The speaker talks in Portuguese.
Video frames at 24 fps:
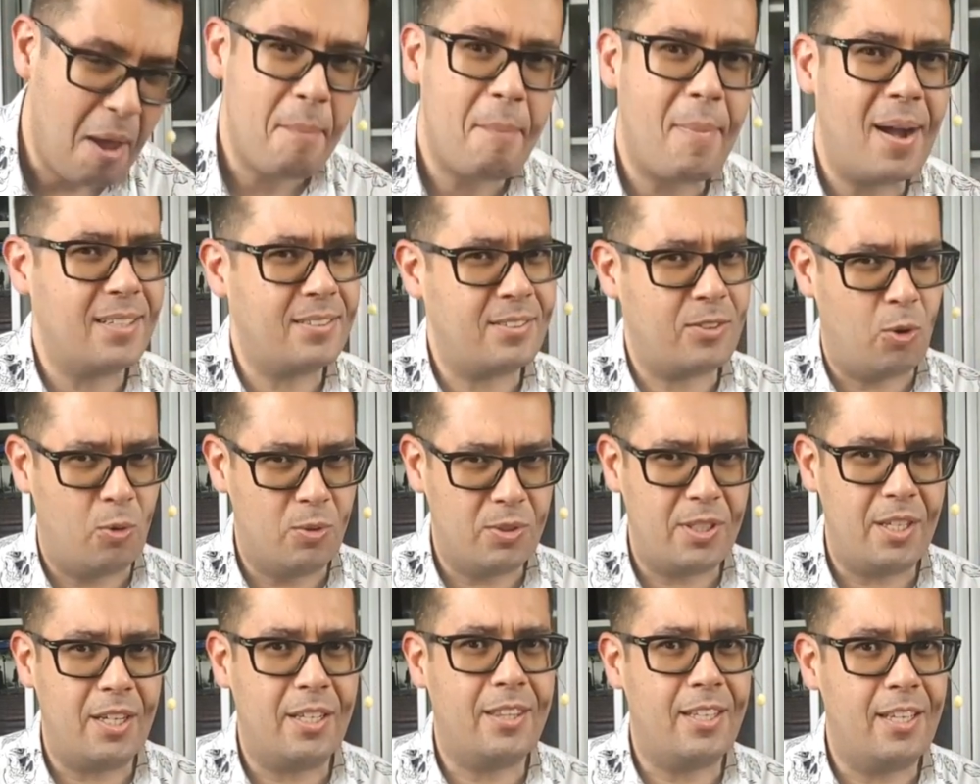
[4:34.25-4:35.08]
mas com
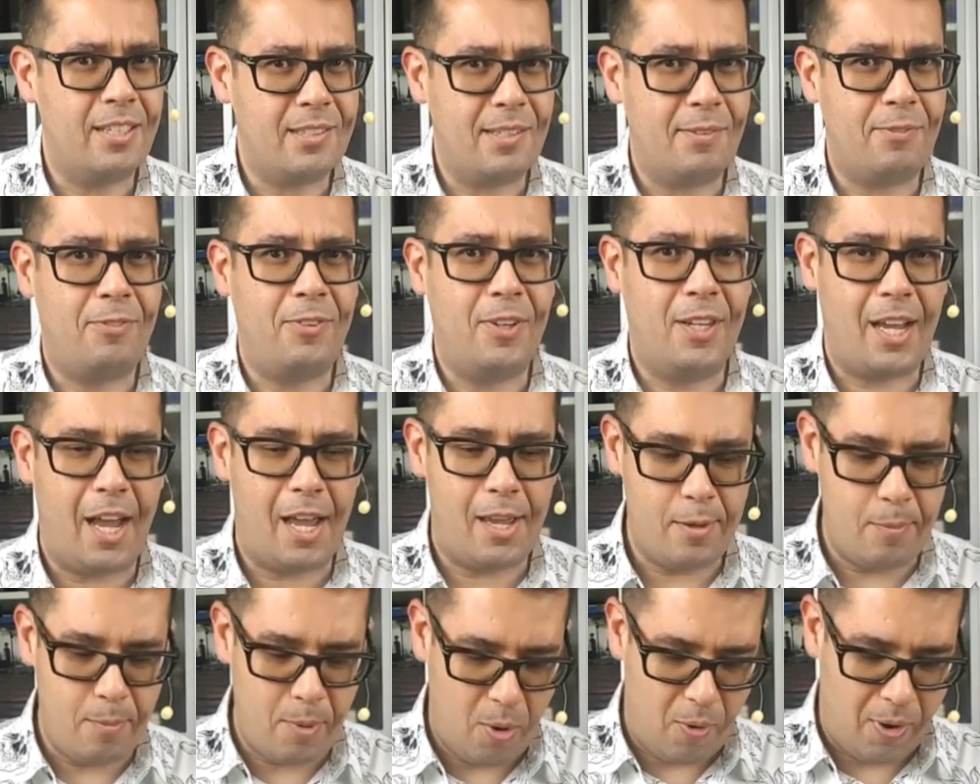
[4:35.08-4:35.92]
certeza fica
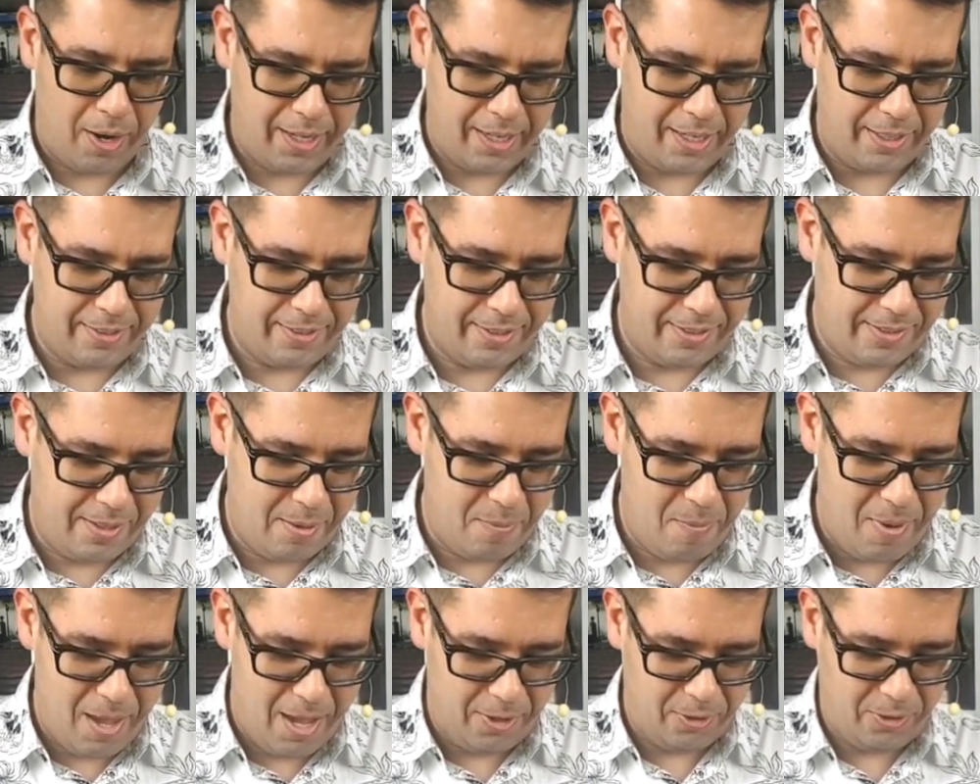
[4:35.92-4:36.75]
aí meu
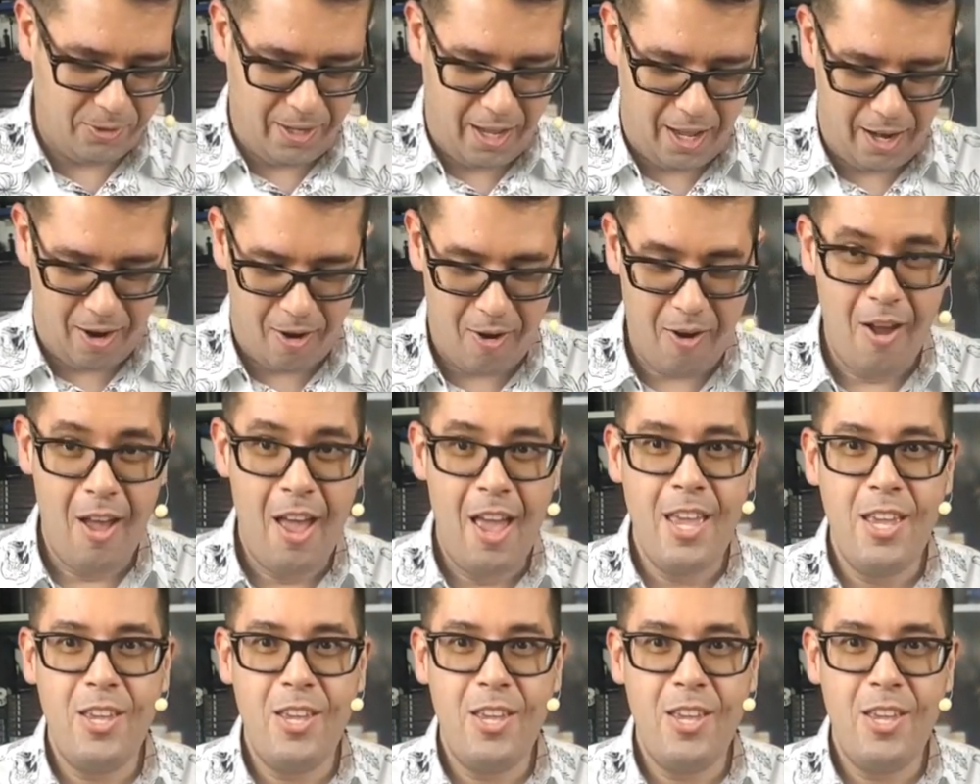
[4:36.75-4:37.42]
agradecimento, Carol.